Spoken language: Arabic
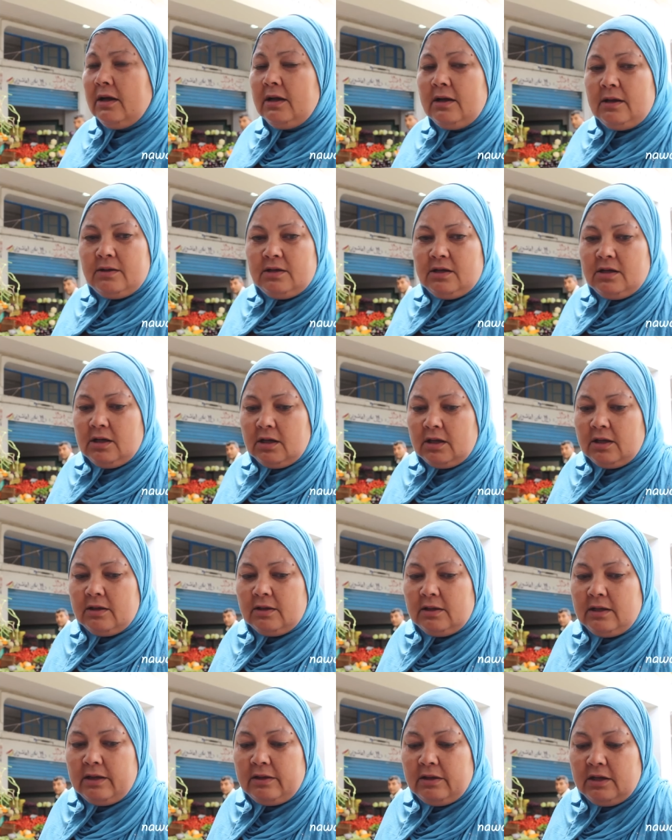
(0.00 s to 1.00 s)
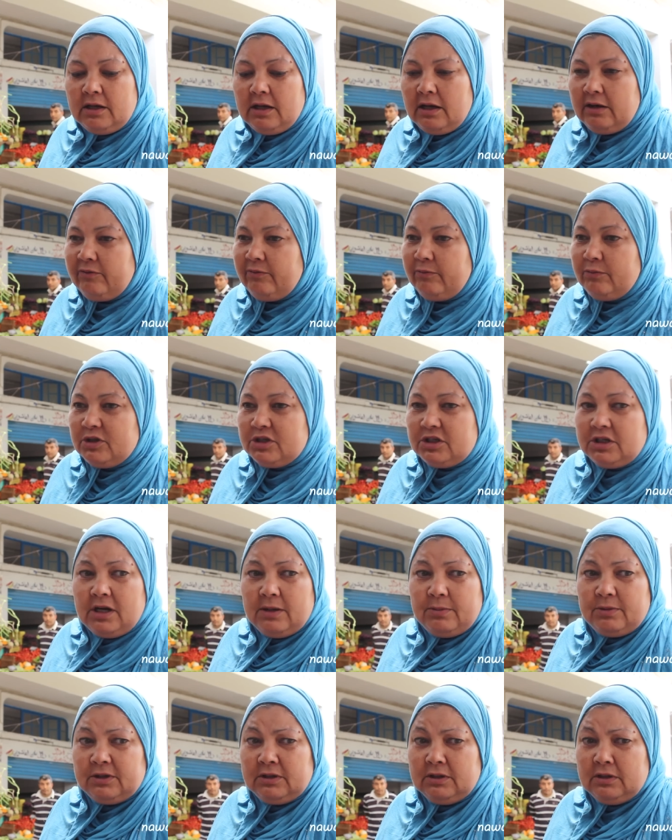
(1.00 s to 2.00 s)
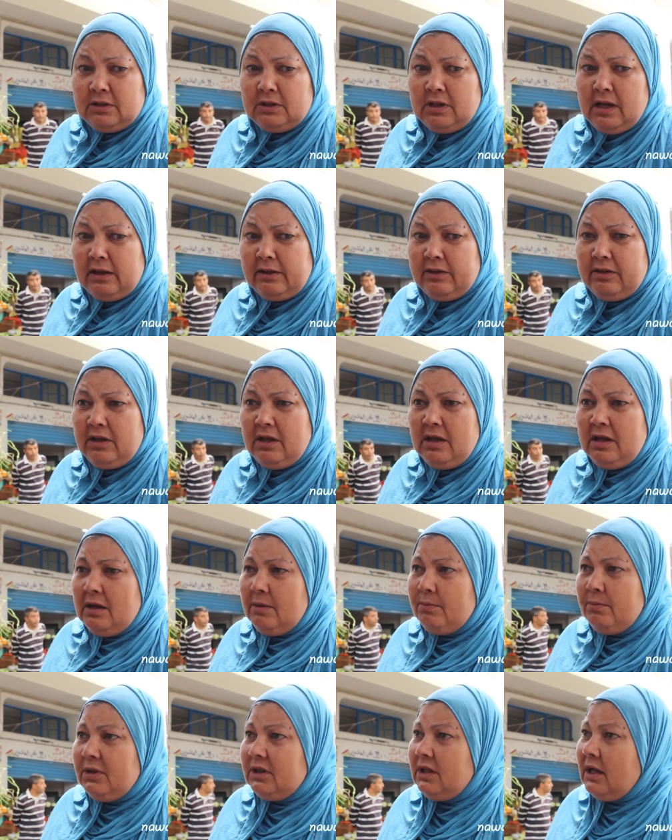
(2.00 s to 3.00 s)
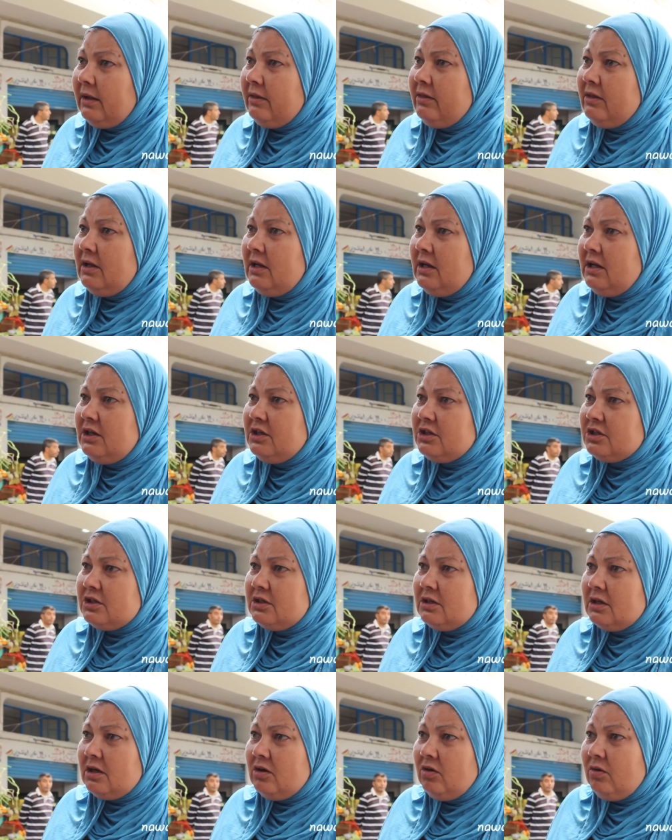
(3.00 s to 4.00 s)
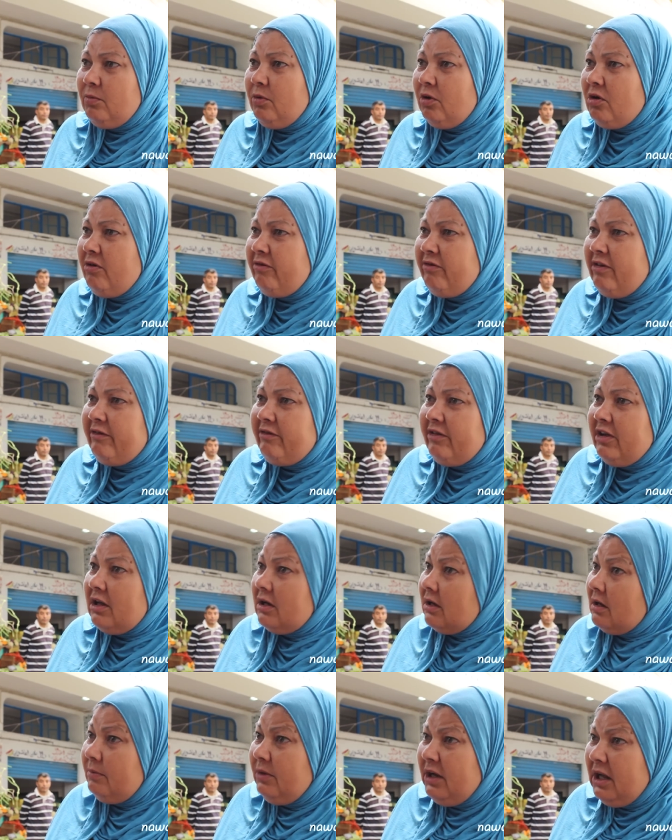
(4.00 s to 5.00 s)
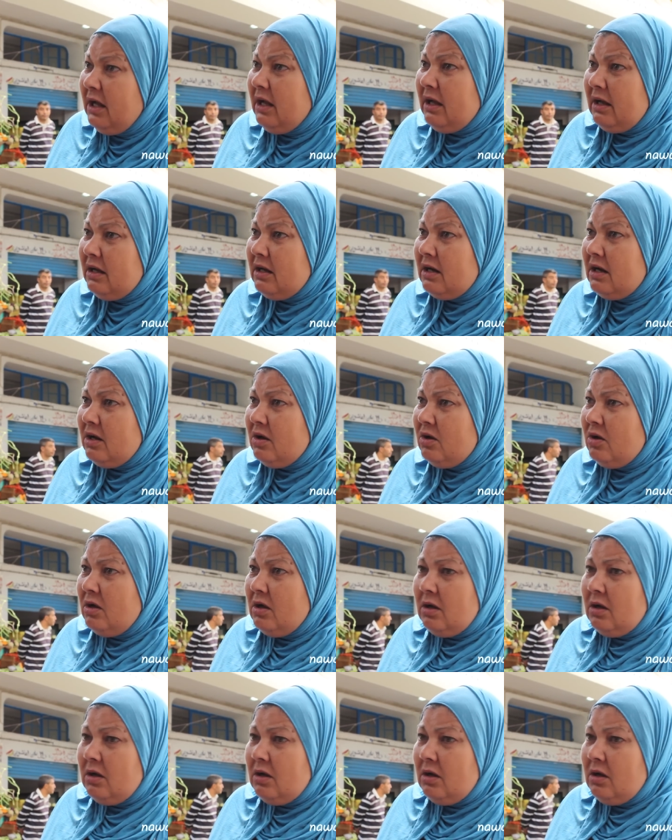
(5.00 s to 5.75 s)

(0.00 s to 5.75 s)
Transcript: انا ناخذ 30000 باش نهبط من نقدي ما تقديليش نروح بالقفه فارغه بالحق راه